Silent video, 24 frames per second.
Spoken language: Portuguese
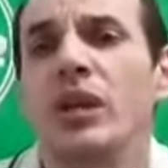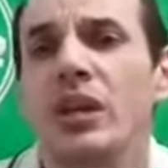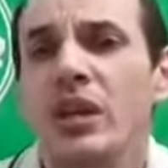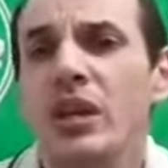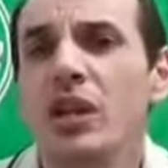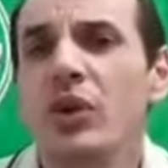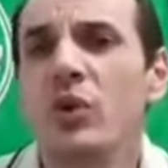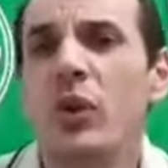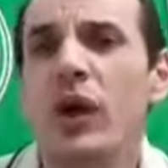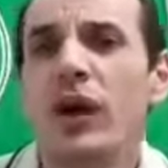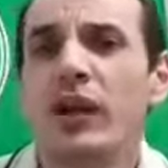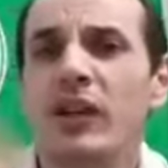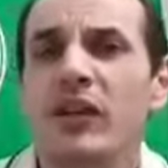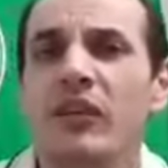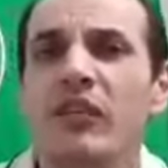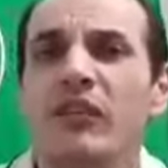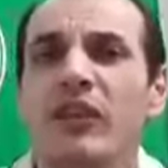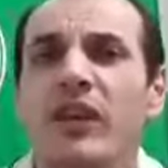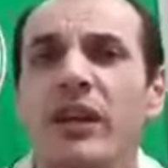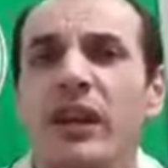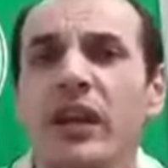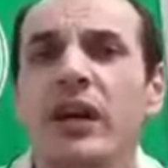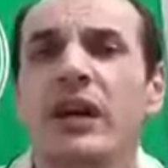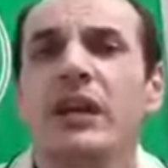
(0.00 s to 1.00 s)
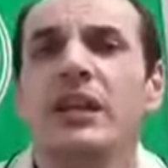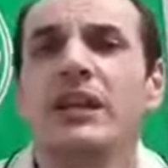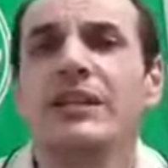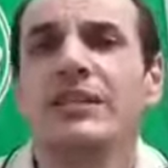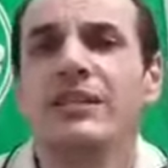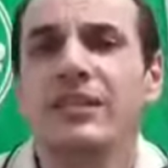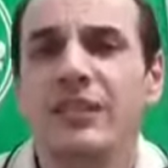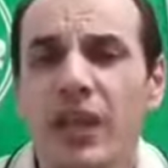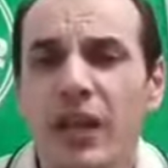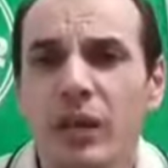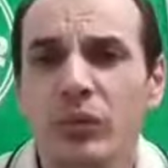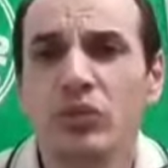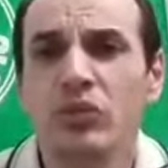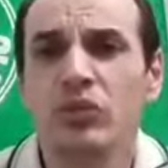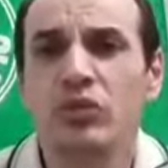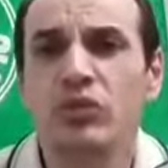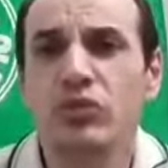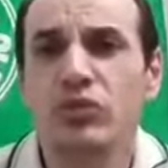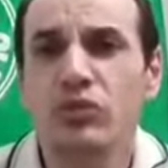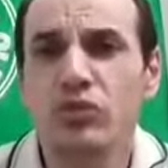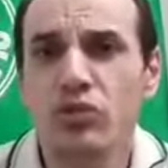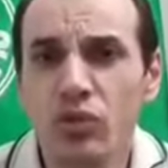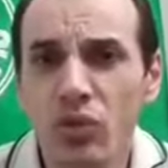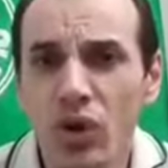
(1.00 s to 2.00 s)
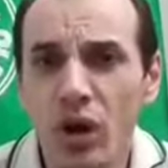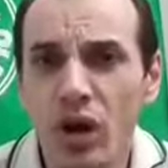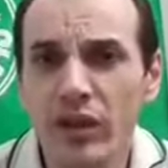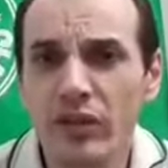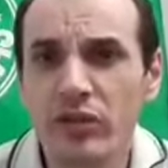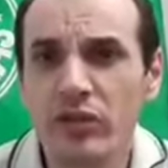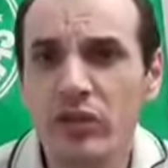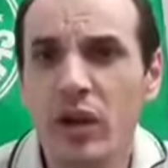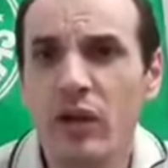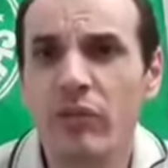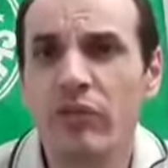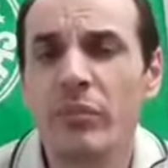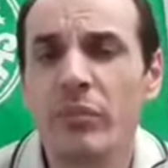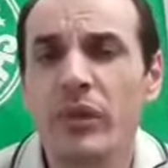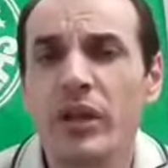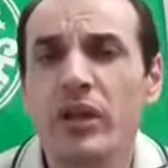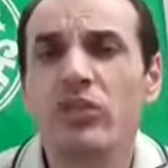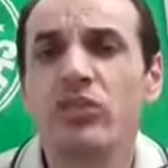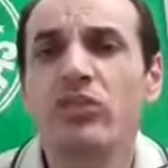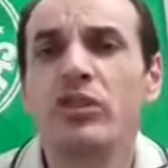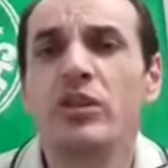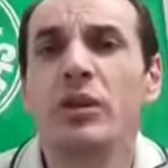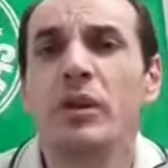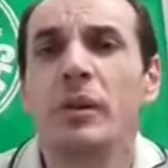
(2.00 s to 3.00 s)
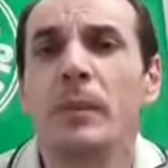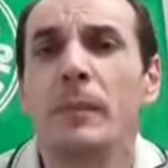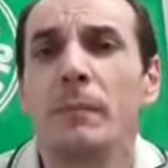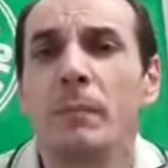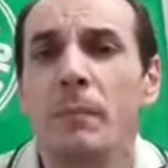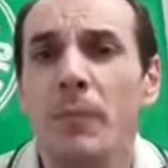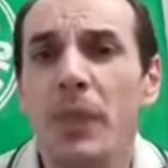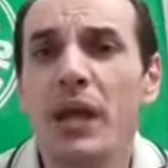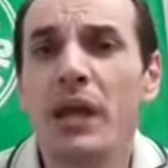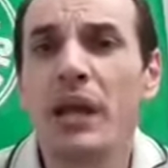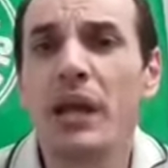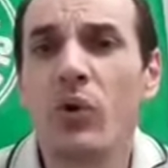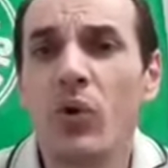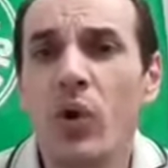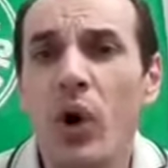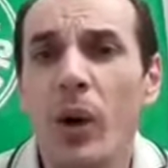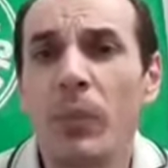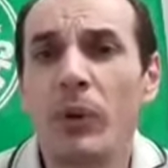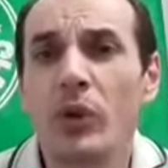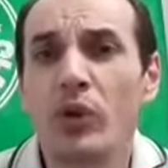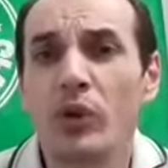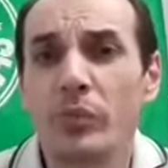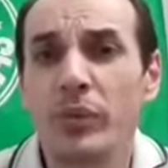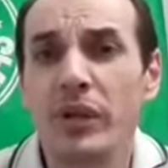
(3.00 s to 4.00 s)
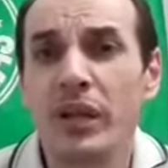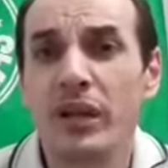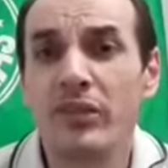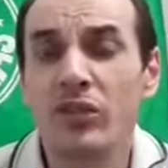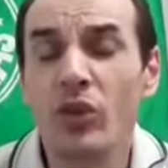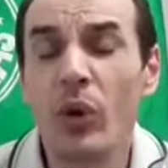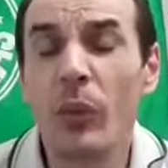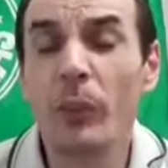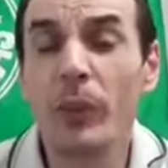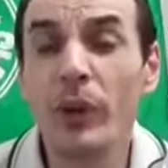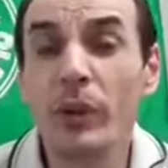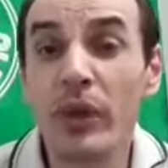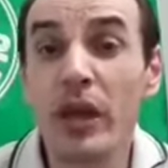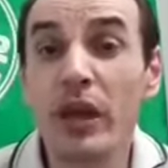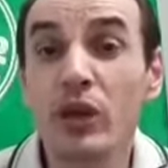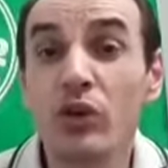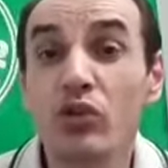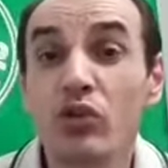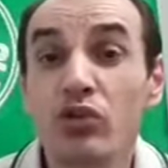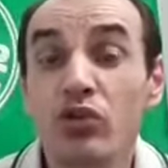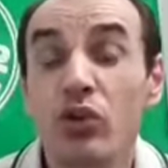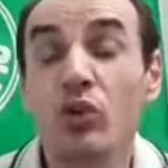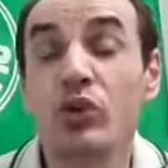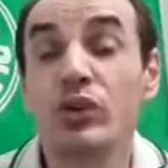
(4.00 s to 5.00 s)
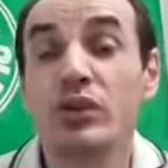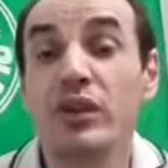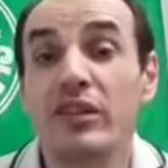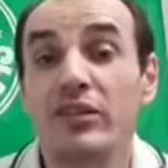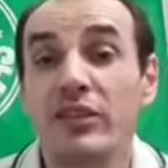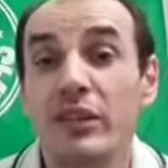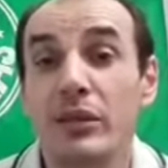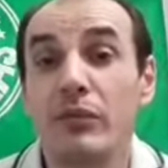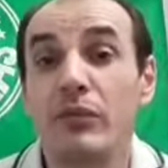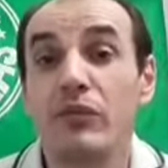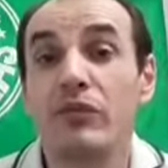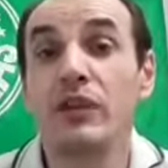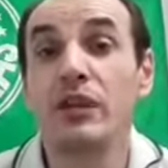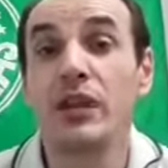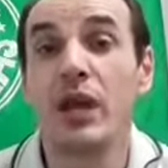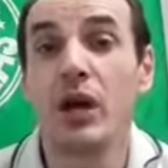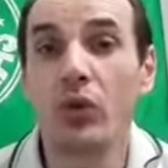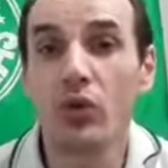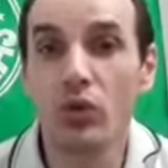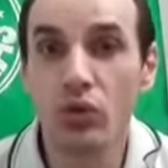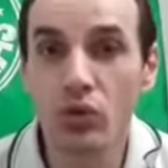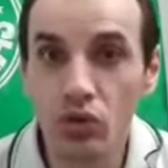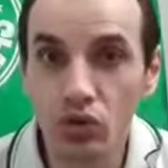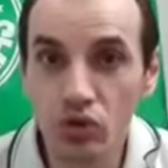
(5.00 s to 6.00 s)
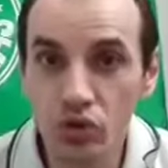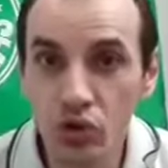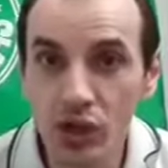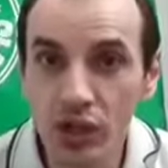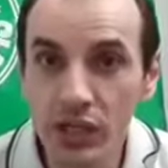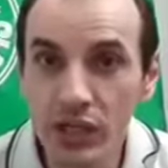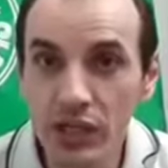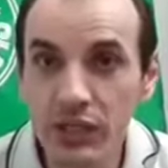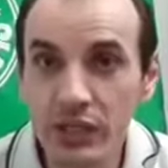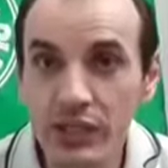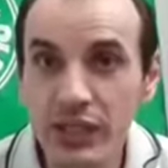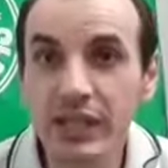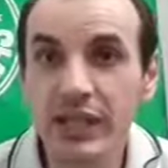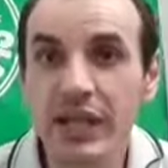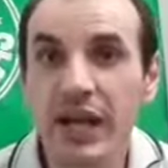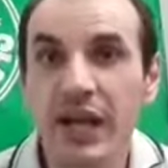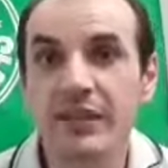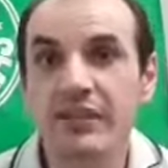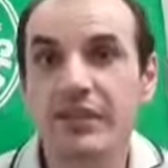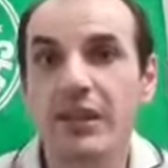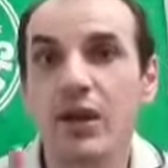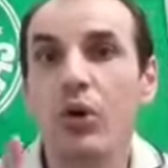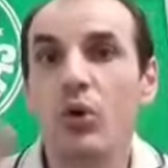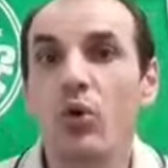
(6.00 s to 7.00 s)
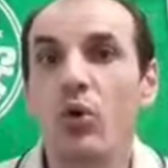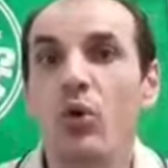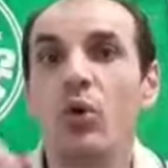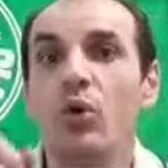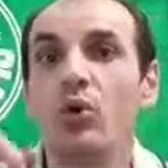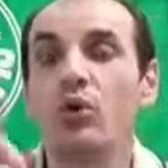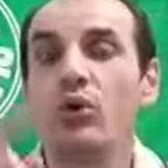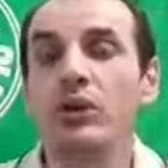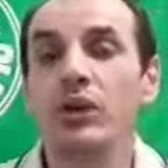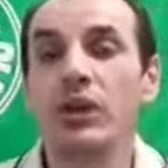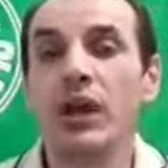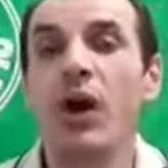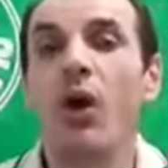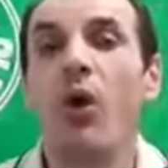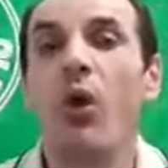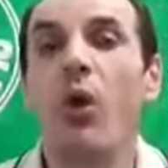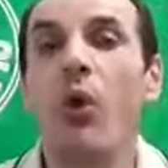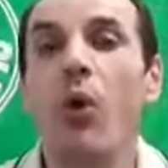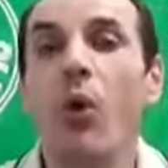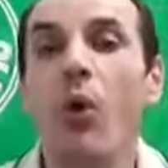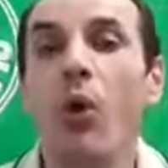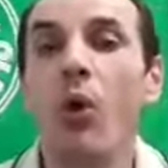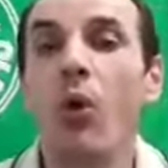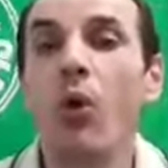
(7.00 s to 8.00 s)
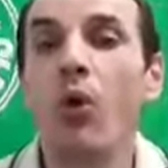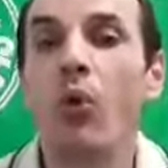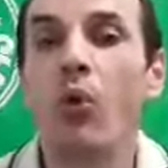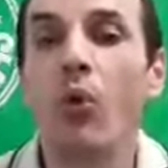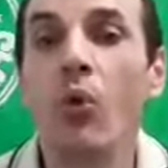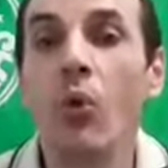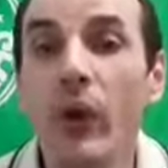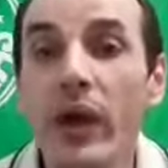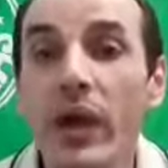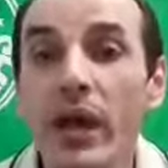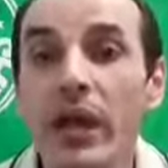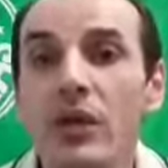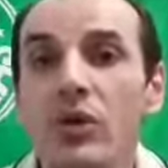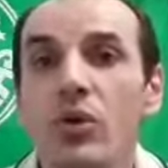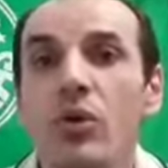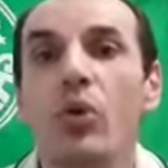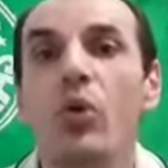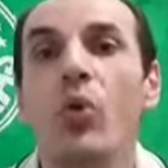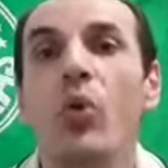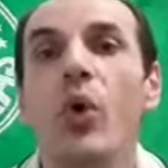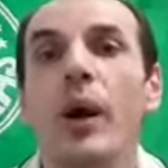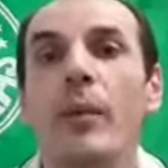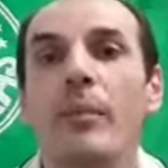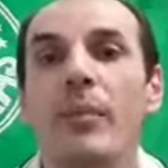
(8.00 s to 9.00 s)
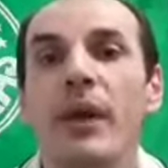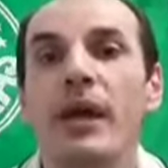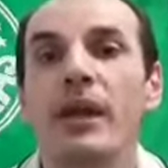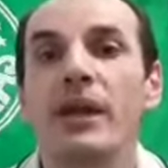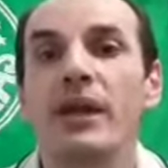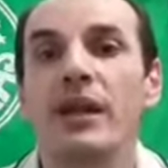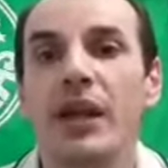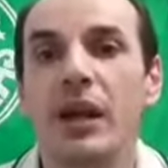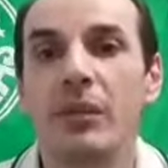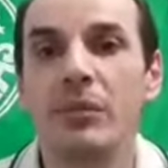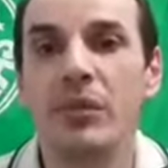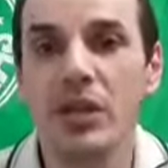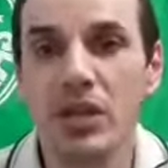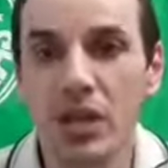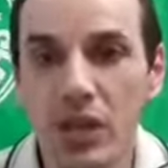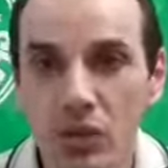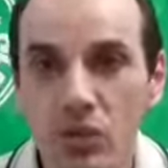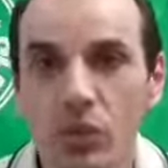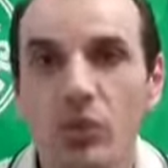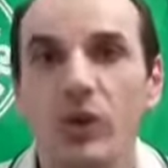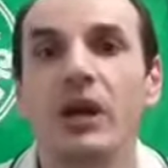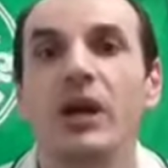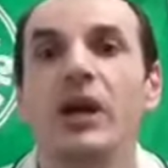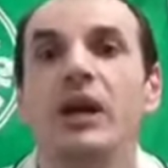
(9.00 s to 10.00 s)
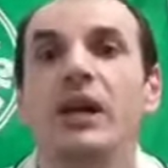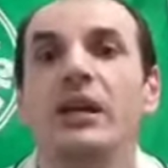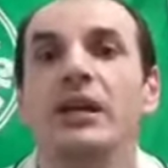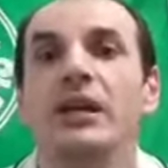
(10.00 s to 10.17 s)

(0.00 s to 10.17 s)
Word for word: E quarta-feira temos nós novamente pela Copa do Brasil, primeiro jogo da semifinal, jogando em casa contra o Coelho, o América Mineiro.